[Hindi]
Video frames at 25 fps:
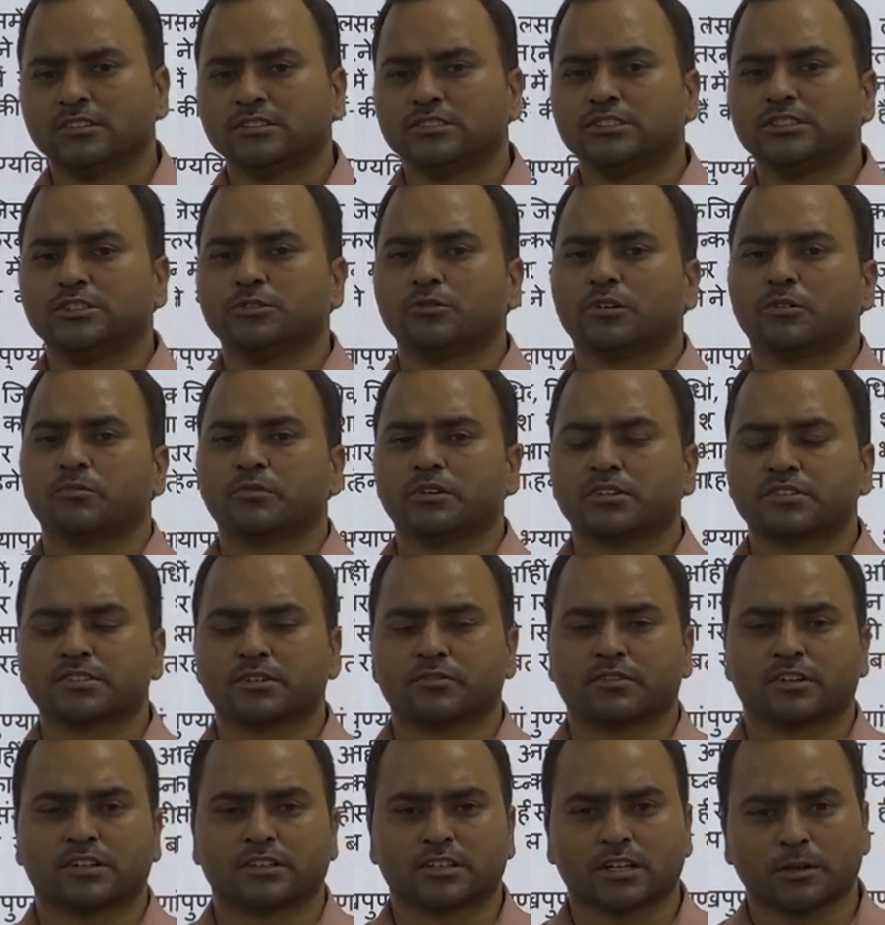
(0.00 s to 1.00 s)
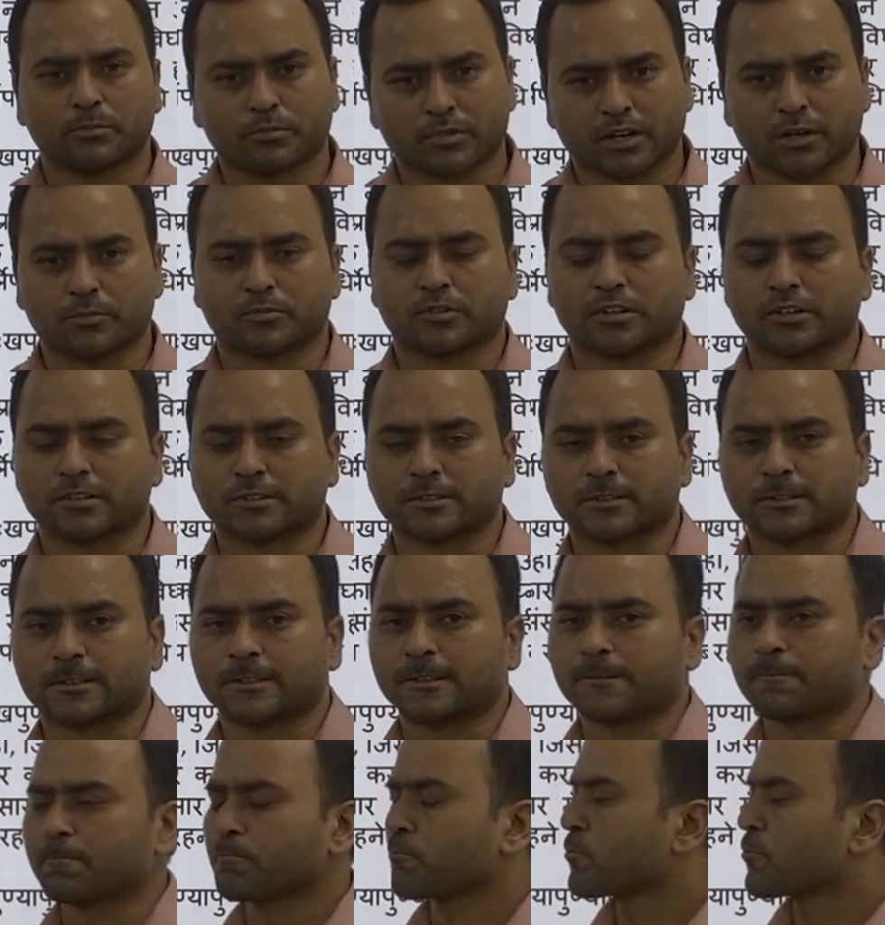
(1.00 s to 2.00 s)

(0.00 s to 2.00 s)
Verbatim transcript: जीवन में सफलता प्राप्त कर सकते हैं